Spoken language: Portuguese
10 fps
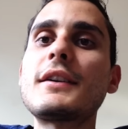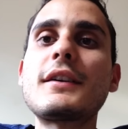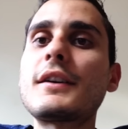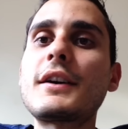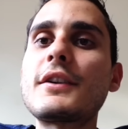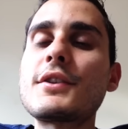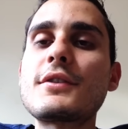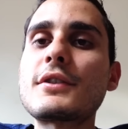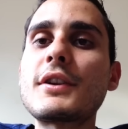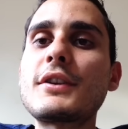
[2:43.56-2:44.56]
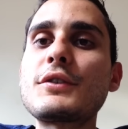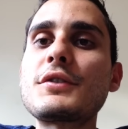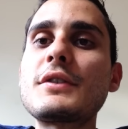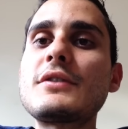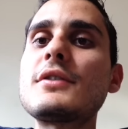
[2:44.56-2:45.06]
acredito que só daqui
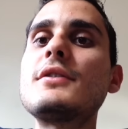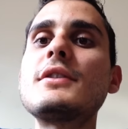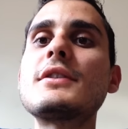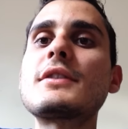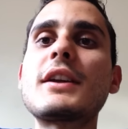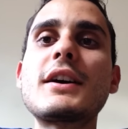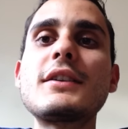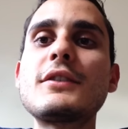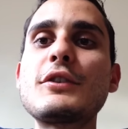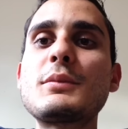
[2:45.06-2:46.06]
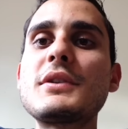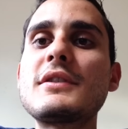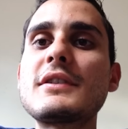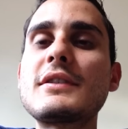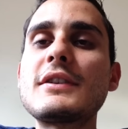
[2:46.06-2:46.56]
uns 20 dias lá em
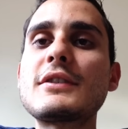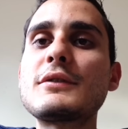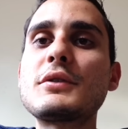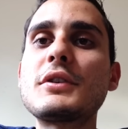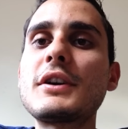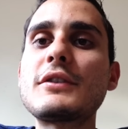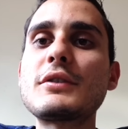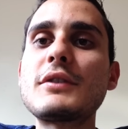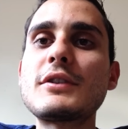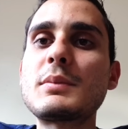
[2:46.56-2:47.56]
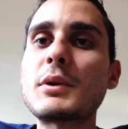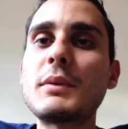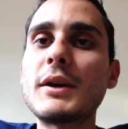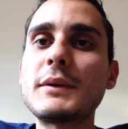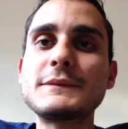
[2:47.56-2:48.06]
2016 que eu vou resolver esse
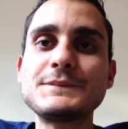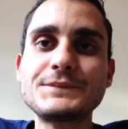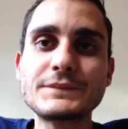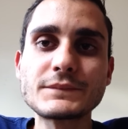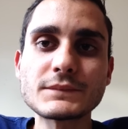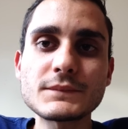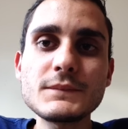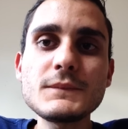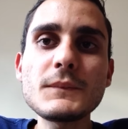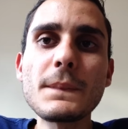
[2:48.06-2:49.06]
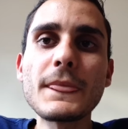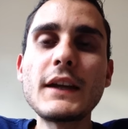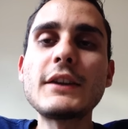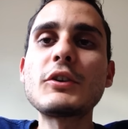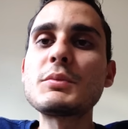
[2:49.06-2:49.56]
problema.
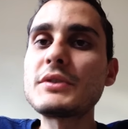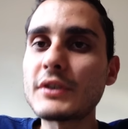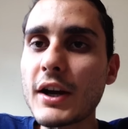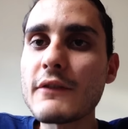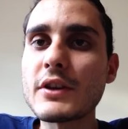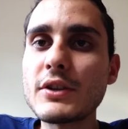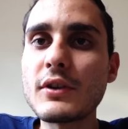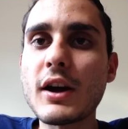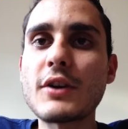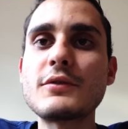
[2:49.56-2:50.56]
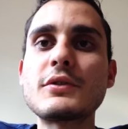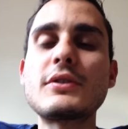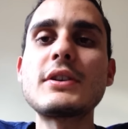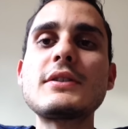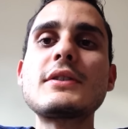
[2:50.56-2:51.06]
Então observem aí no carro de
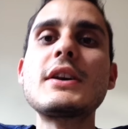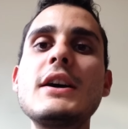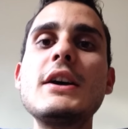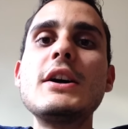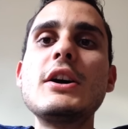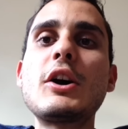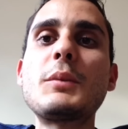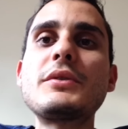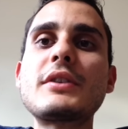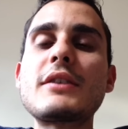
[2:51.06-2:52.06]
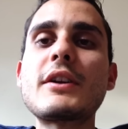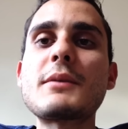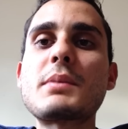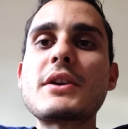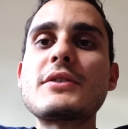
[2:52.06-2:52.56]
vocês, observem
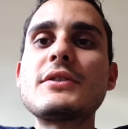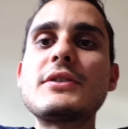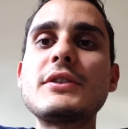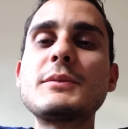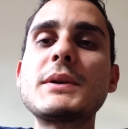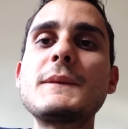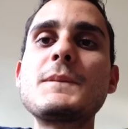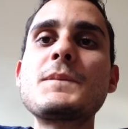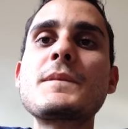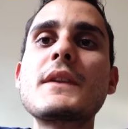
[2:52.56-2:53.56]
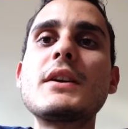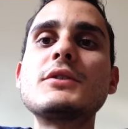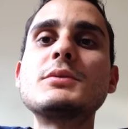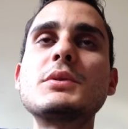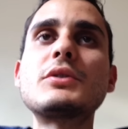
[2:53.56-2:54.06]
na parte de cima
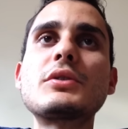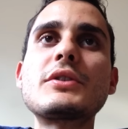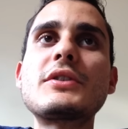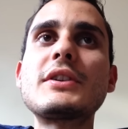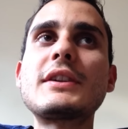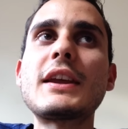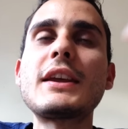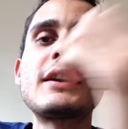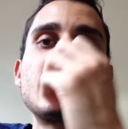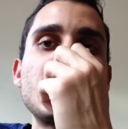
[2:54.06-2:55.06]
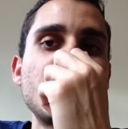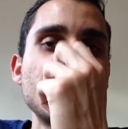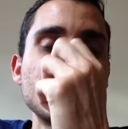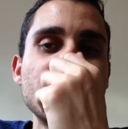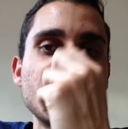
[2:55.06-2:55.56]
do motor se tem ali
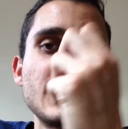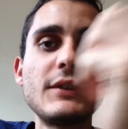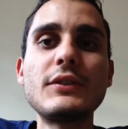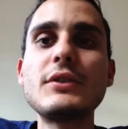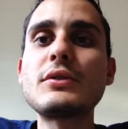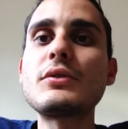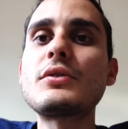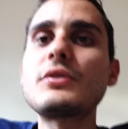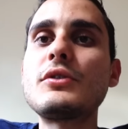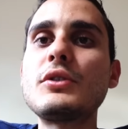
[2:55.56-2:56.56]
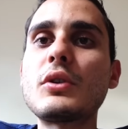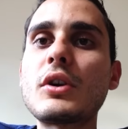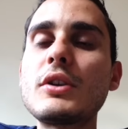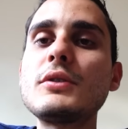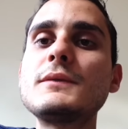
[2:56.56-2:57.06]
indícios de
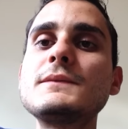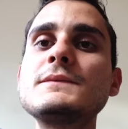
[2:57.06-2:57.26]
óleo